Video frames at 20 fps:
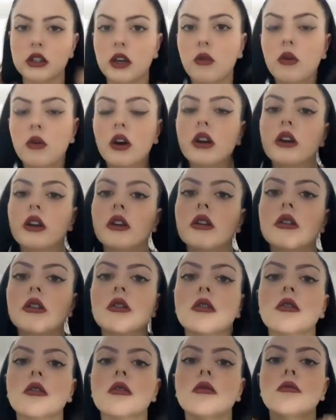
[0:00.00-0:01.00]
Está guay.
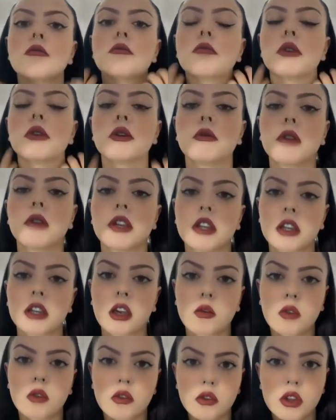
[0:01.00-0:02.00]
Pero vaya,
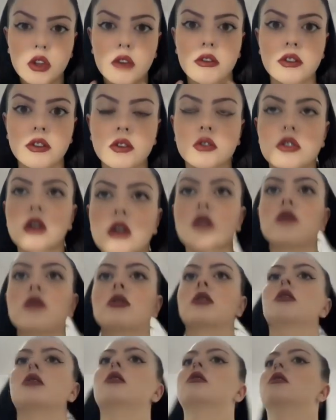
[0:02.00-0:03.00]
que cuando llevas dos
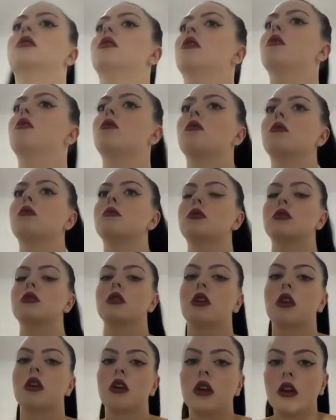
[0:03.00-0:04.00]
años ya estás hasta los juegos.
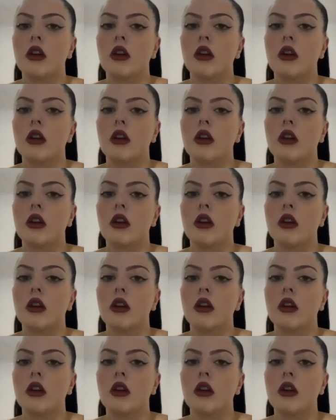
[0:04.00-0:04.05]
